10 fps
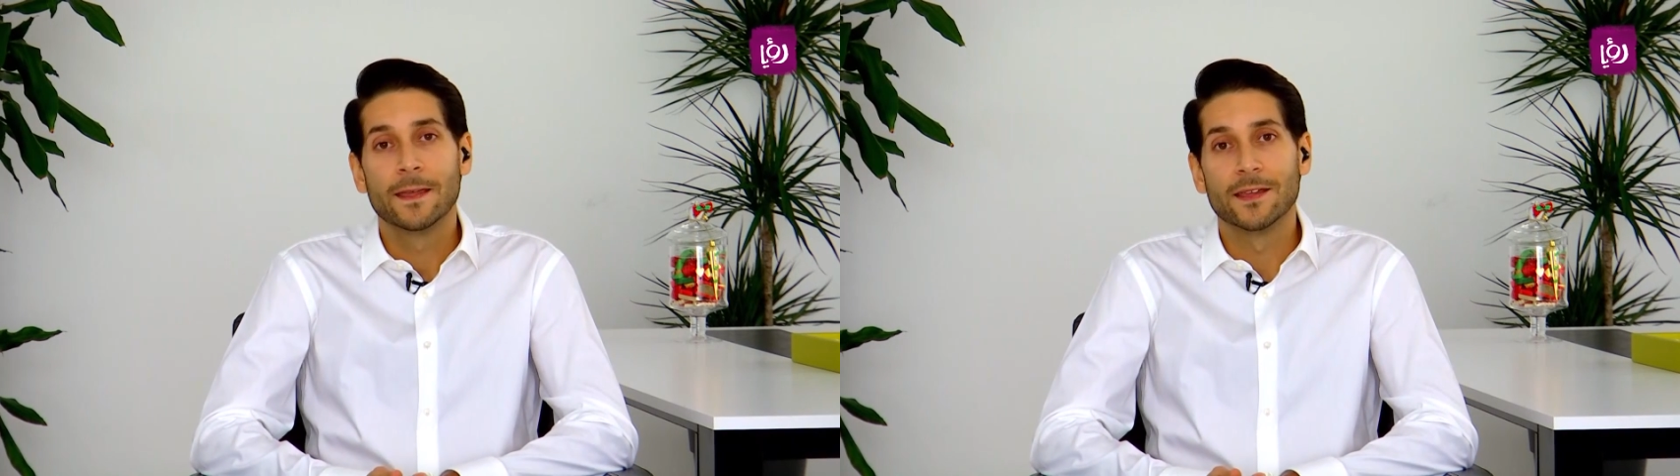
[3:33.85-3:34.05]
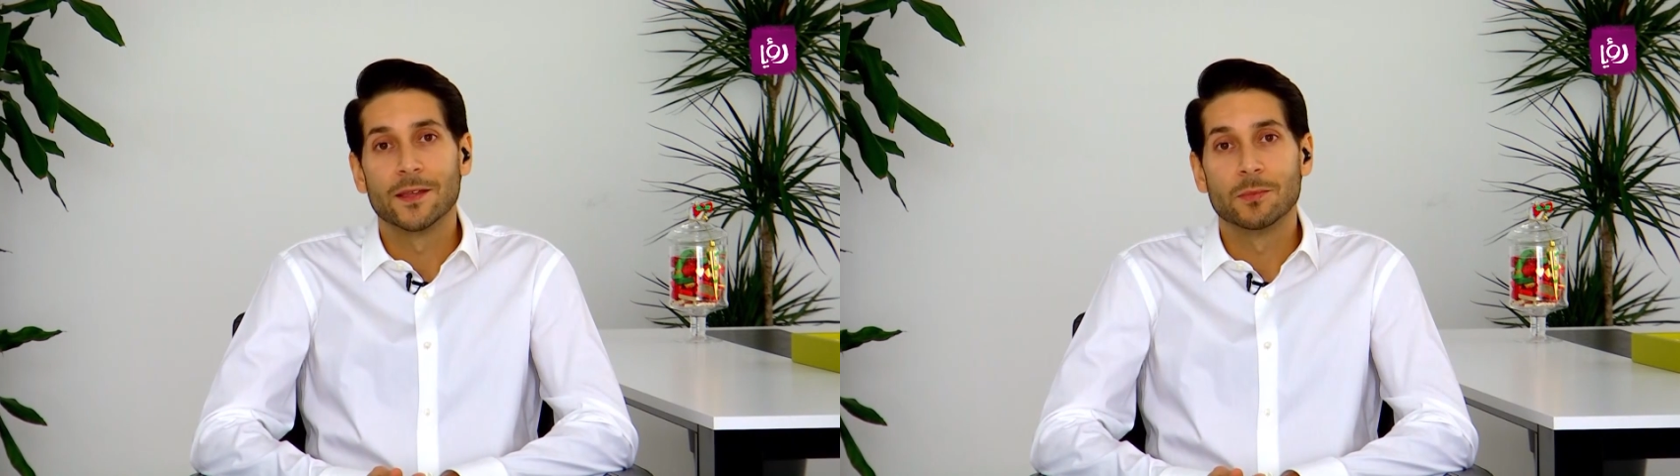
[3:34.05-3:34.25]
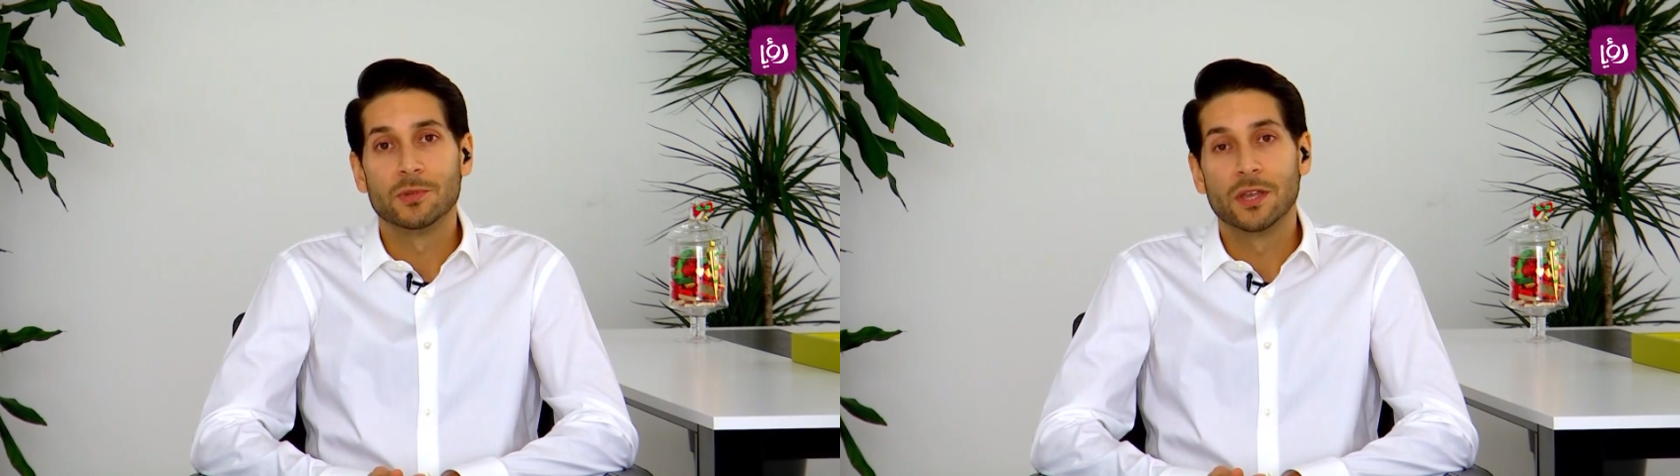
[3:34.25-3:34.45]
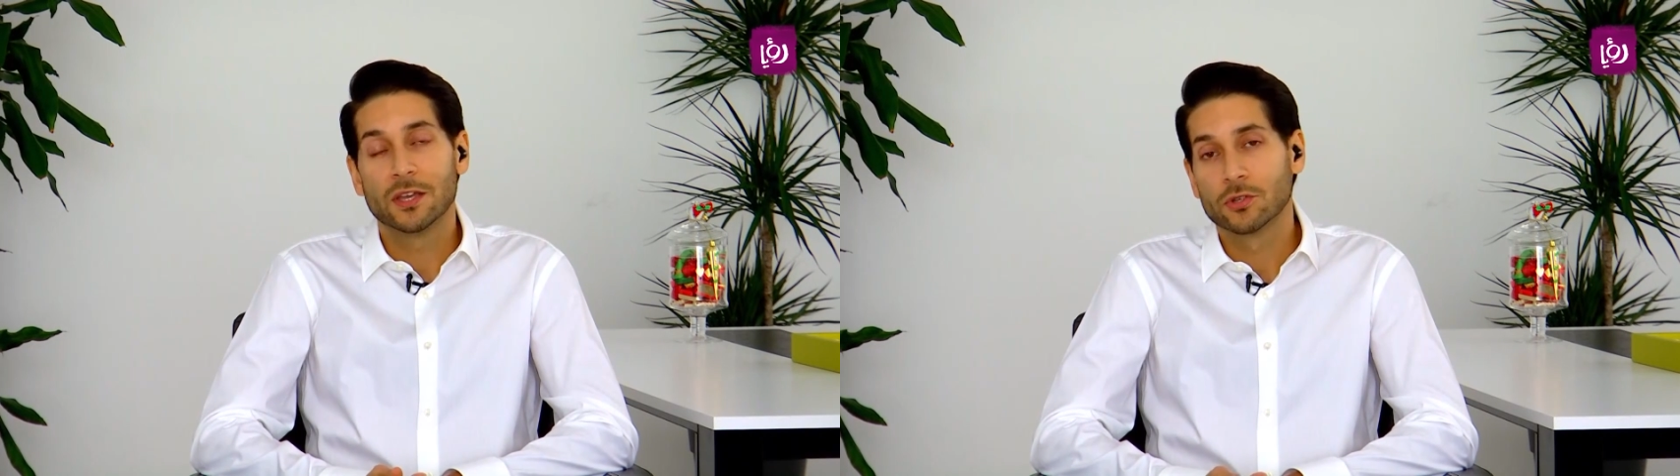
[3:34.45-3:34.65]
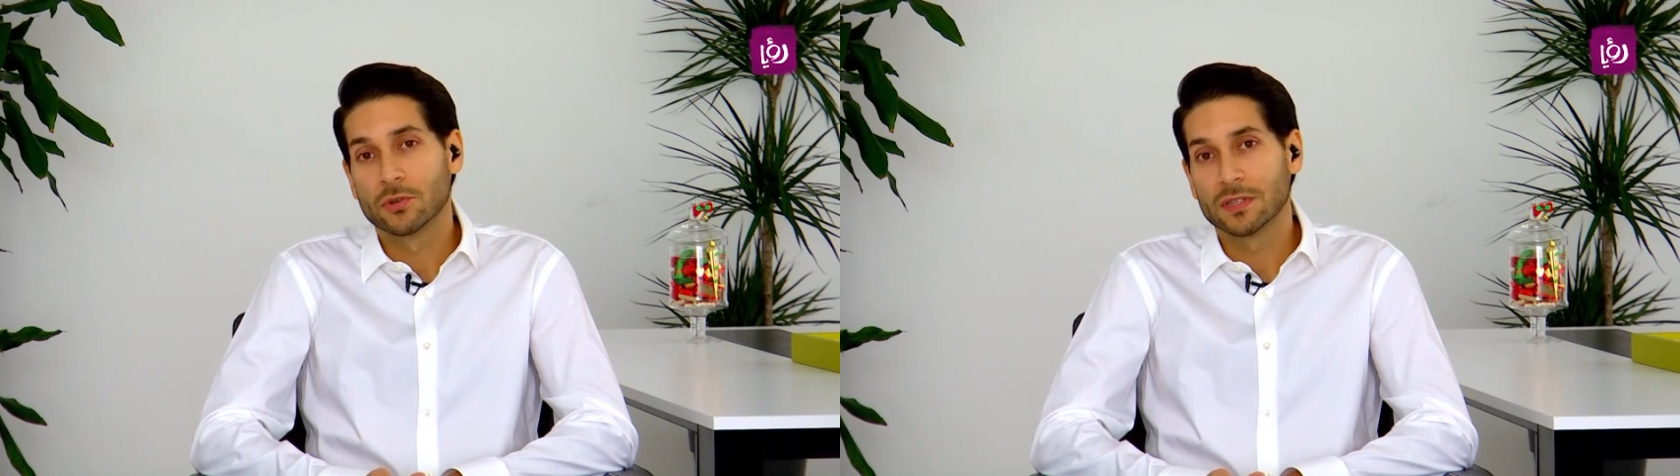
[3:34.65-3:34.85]
آه، بدي
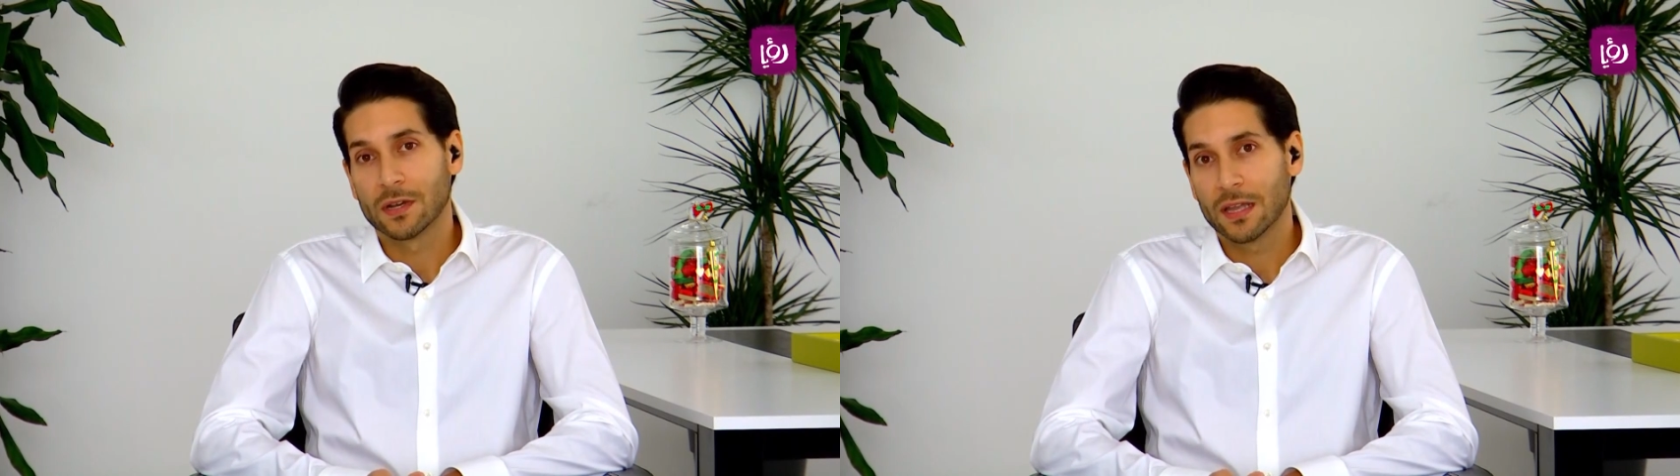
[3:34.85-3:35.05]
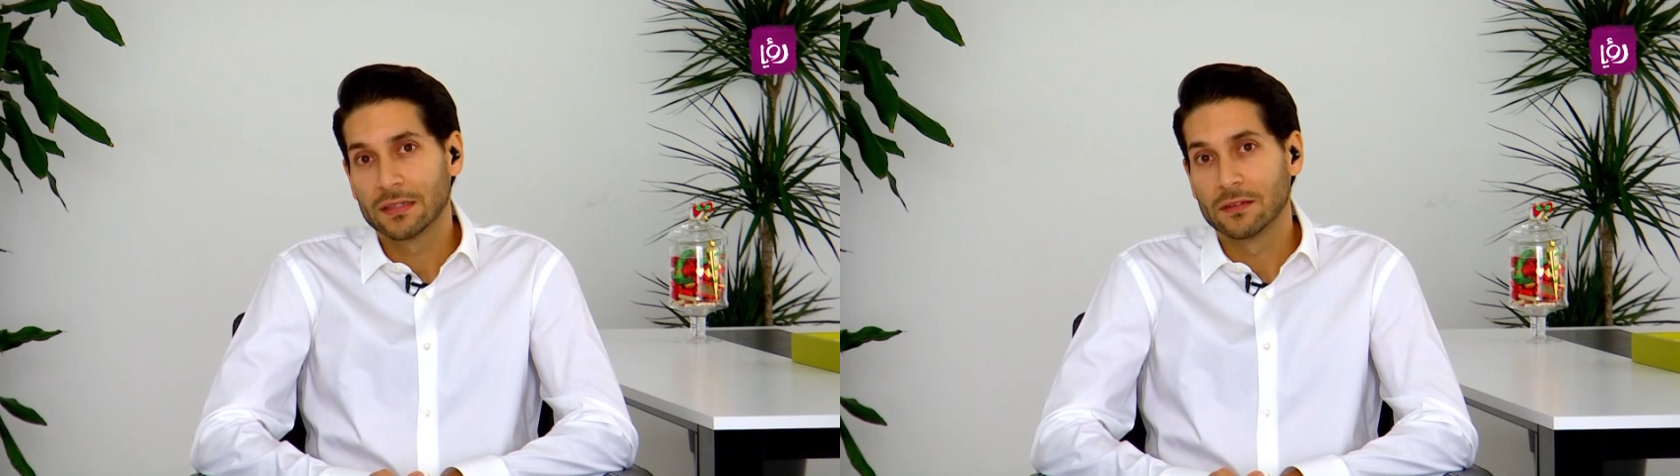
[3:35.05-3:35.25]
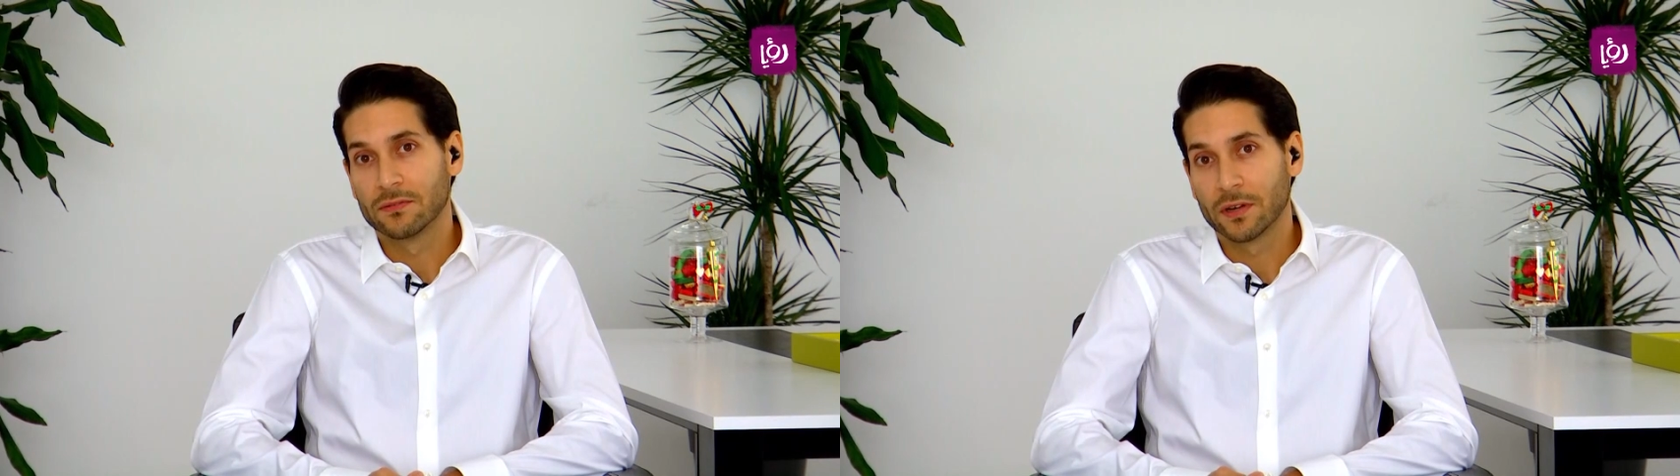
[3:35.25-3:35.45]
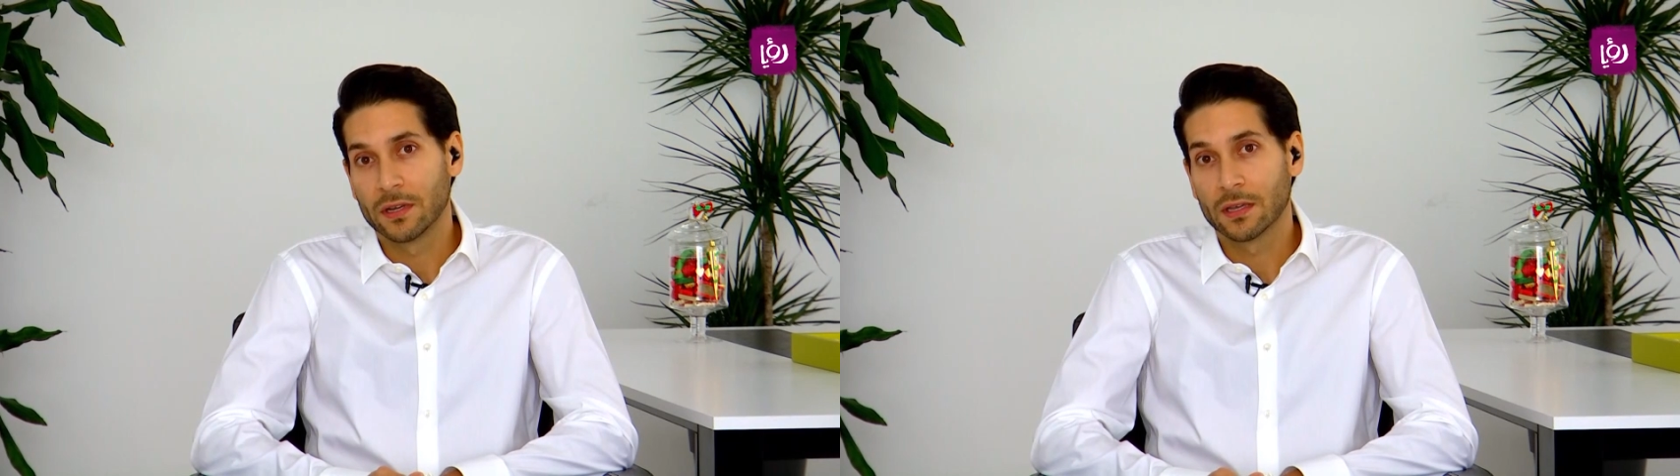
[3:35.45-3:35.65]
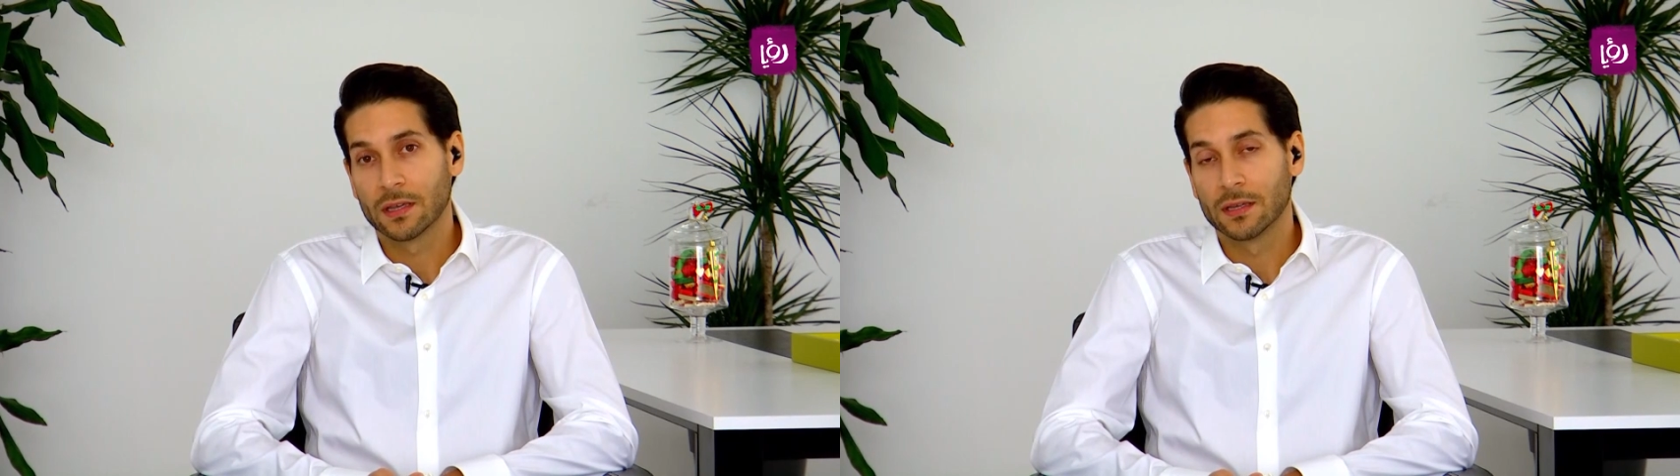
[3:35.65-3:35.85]
اشكر صراحه الفريق